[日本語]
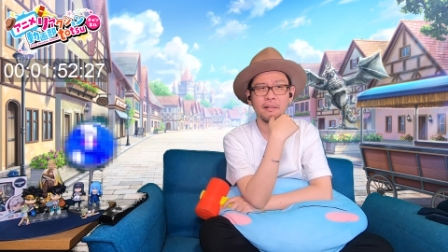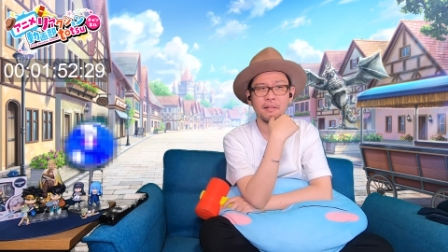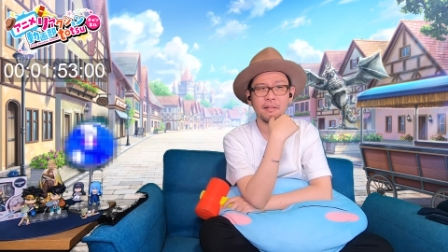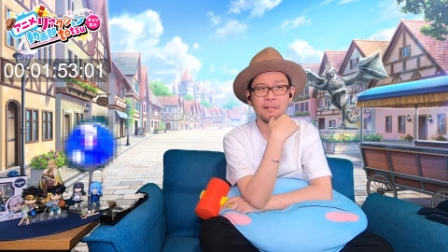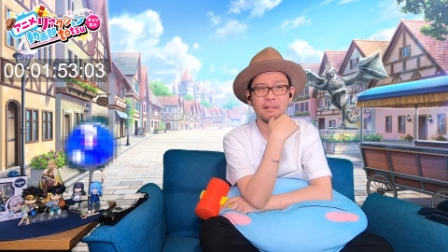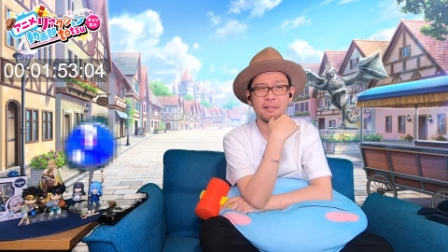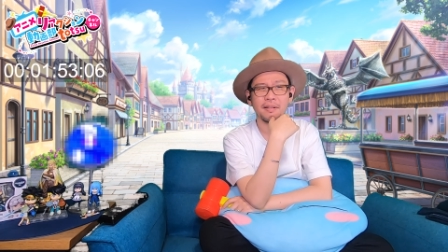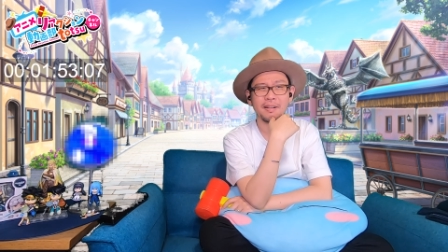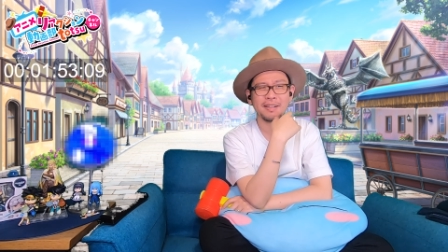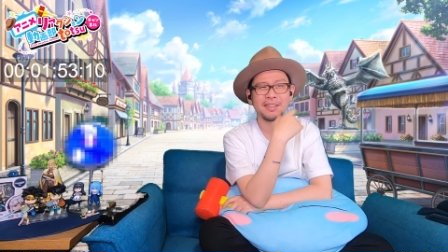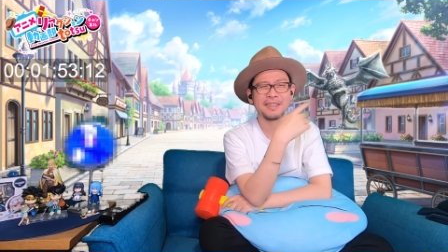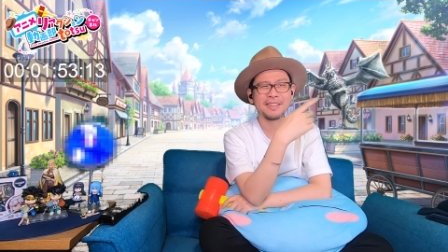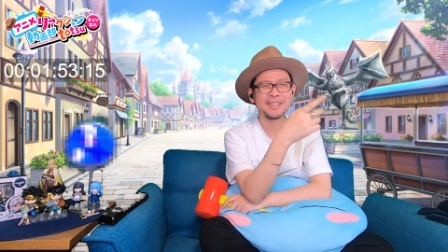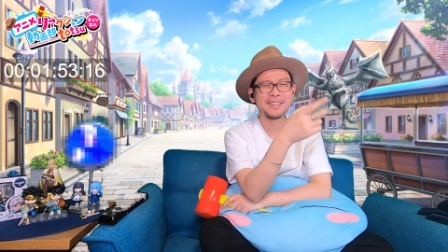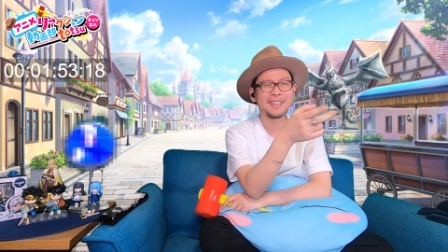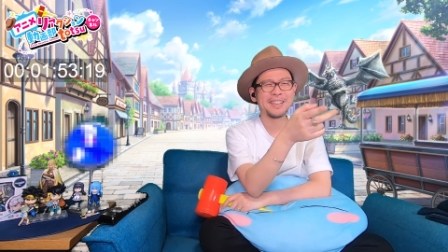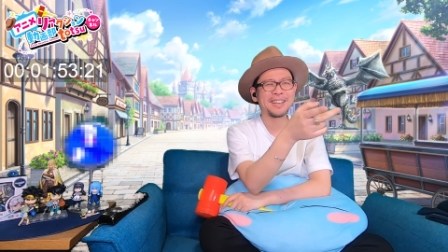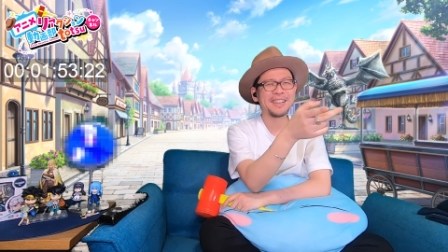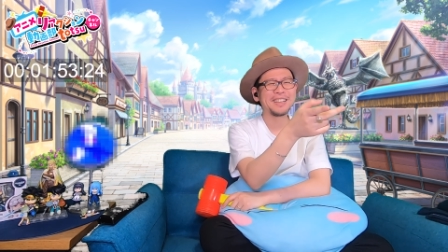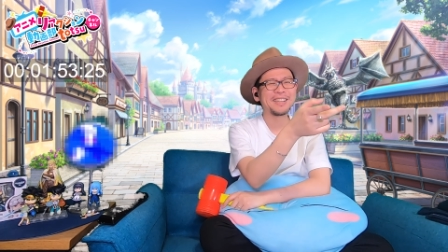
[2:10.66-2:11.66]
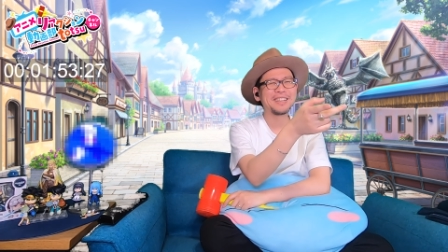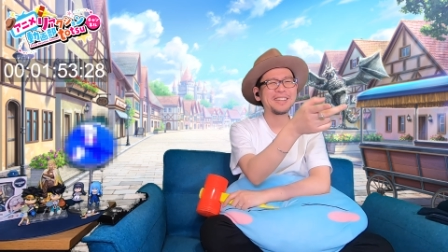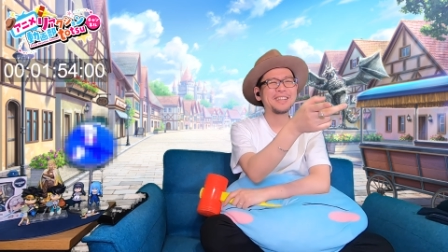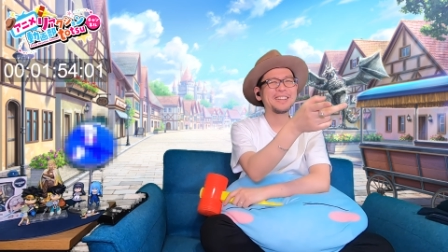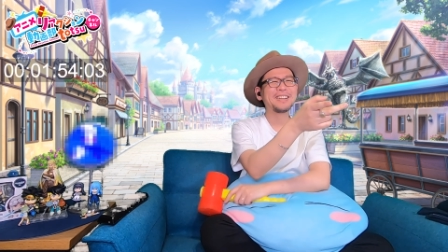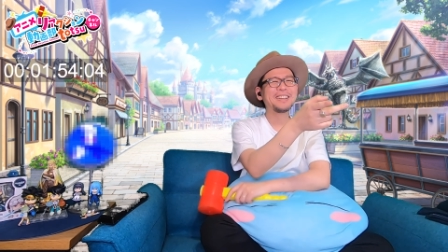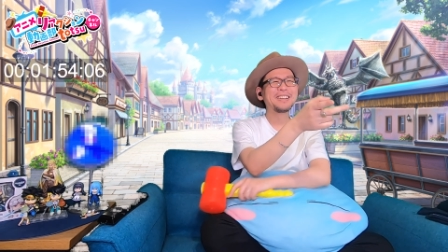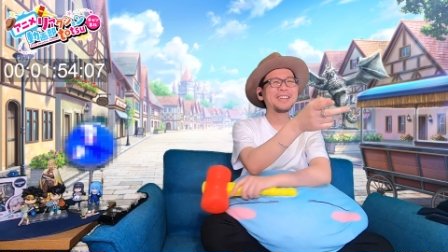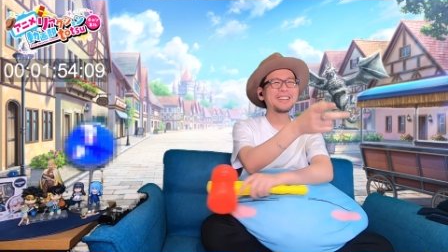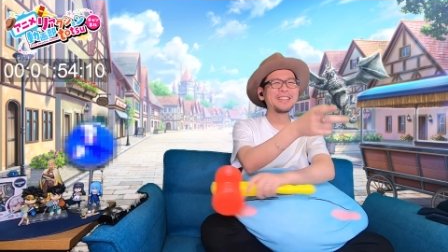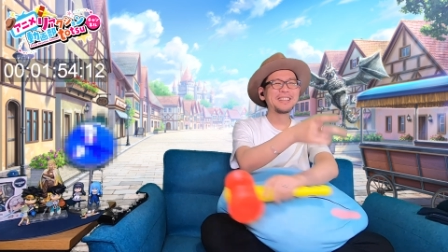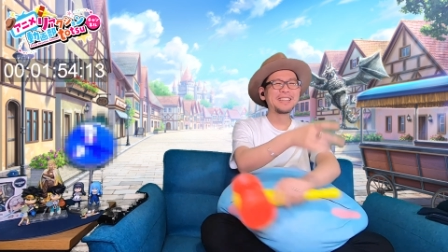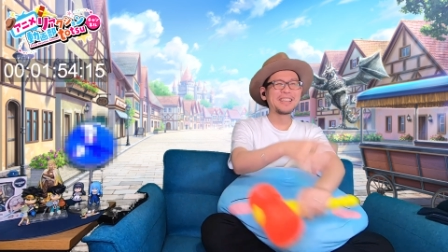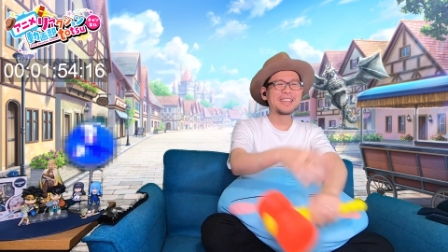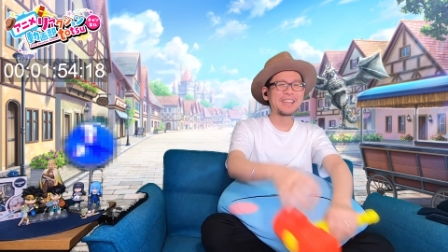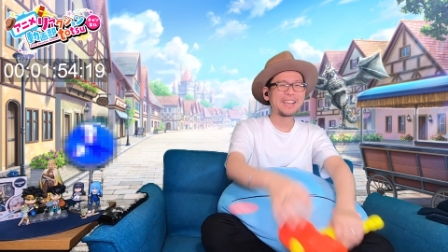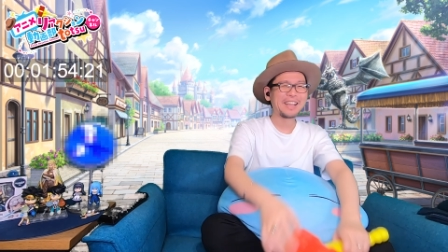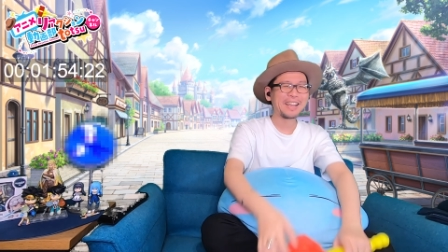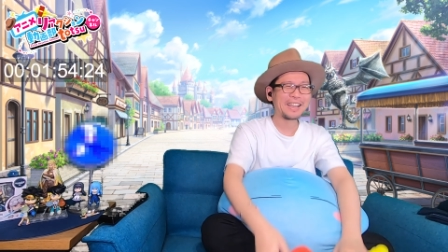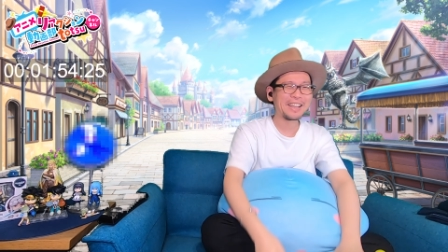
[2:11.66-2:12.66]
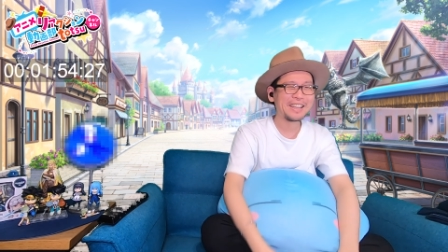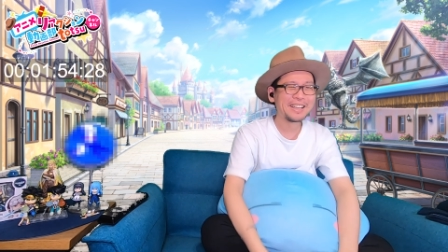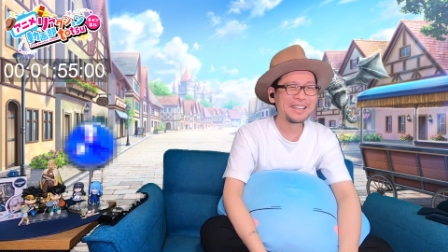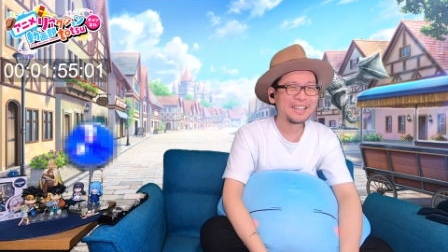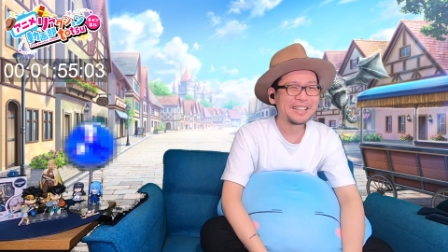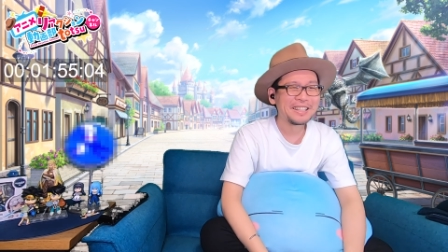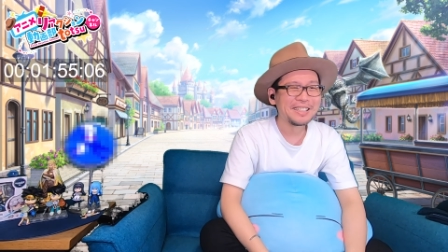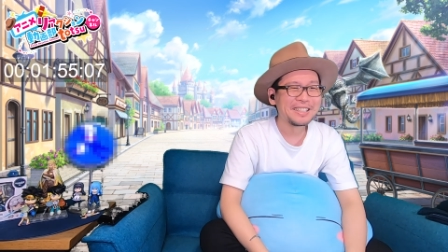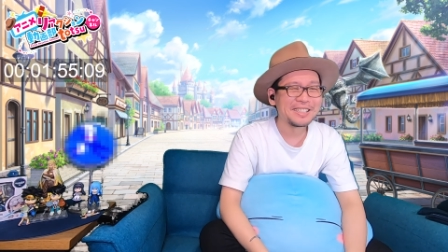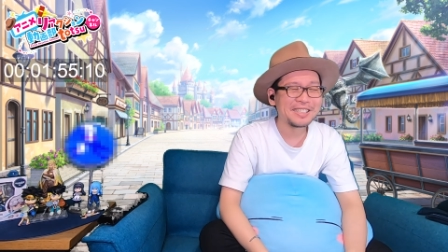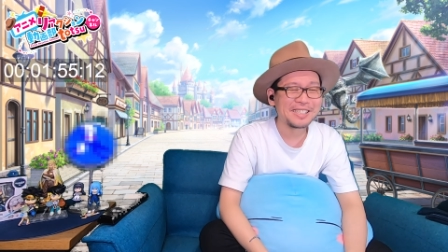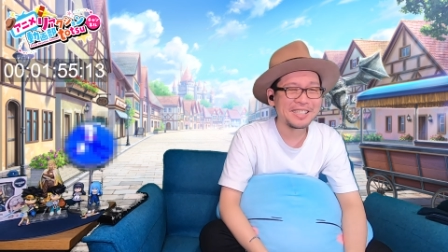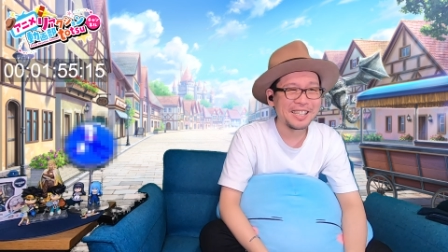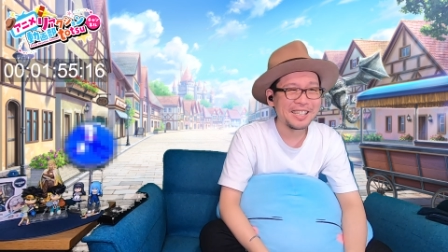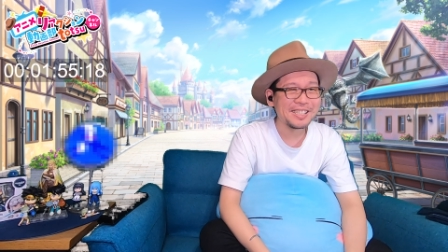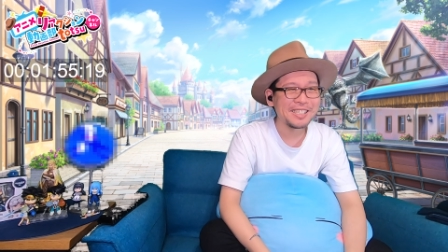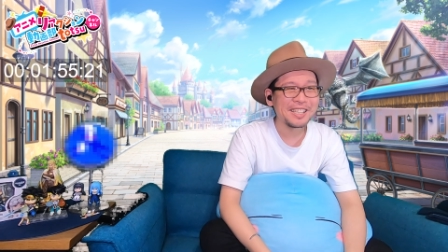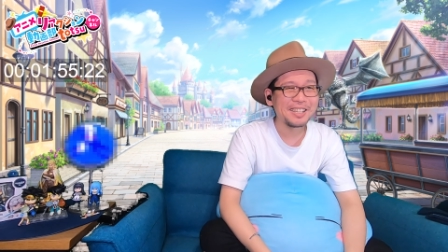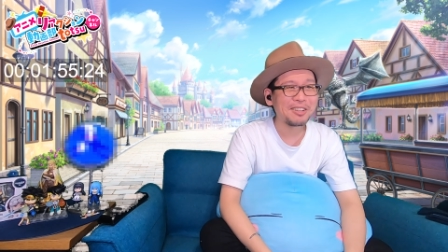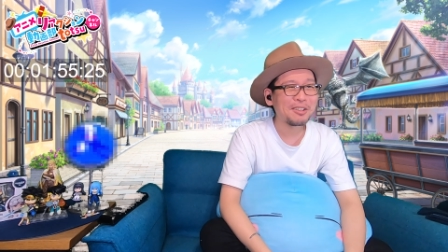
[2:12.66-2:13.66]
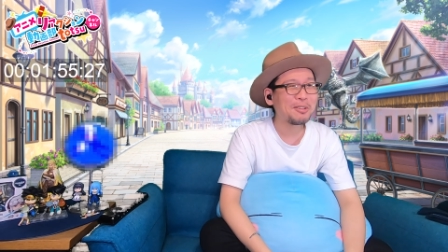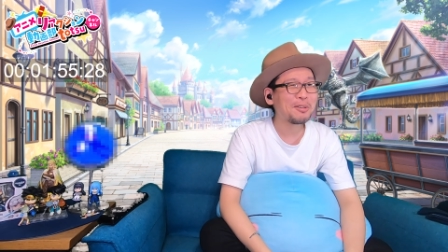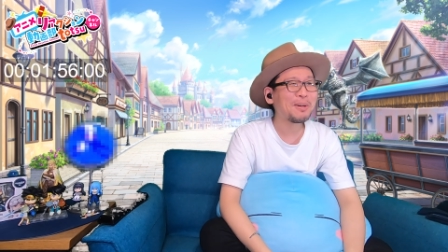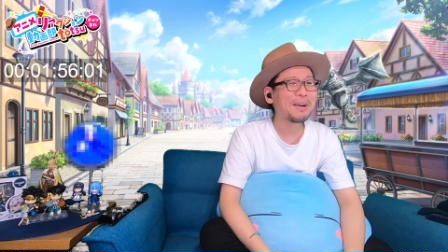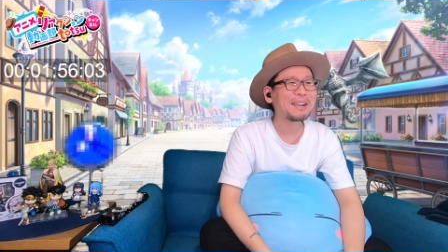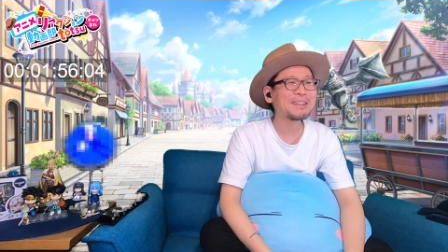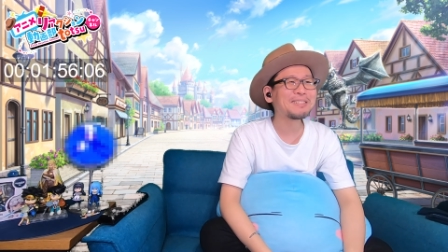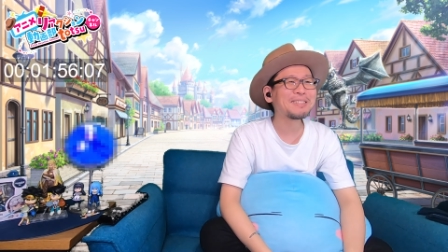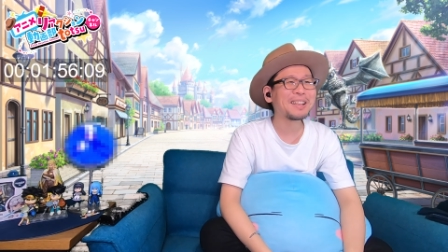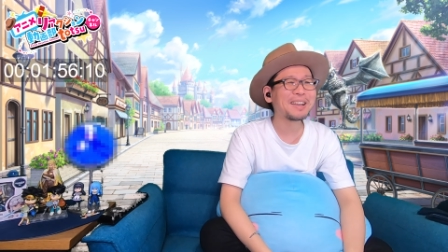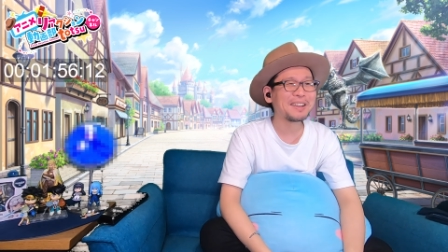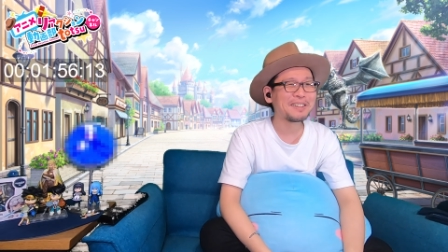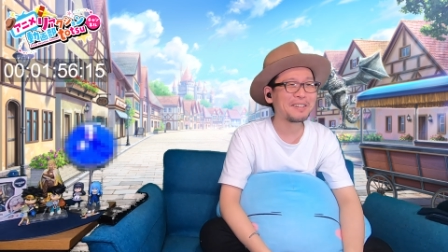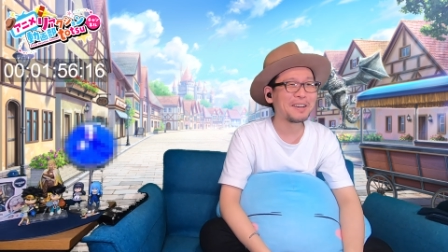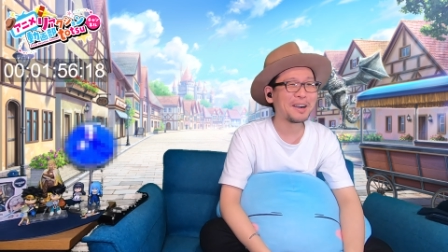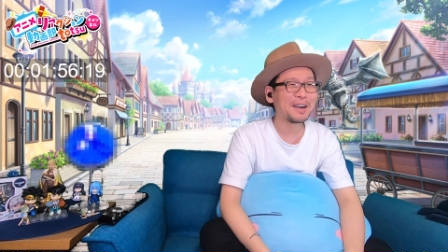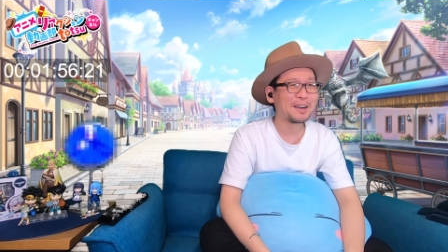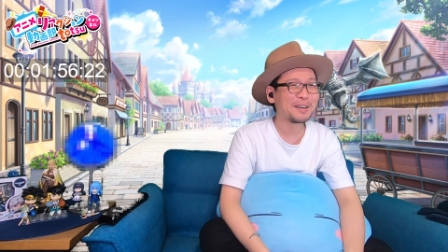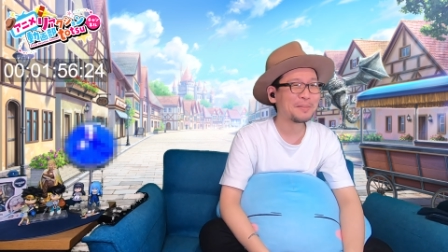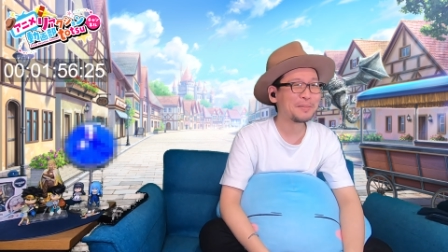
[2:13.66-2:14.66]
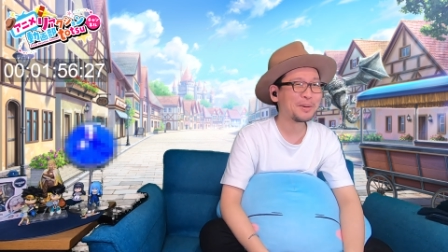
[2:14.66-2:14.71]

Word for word: いや、ねえ、全然怖くないわ。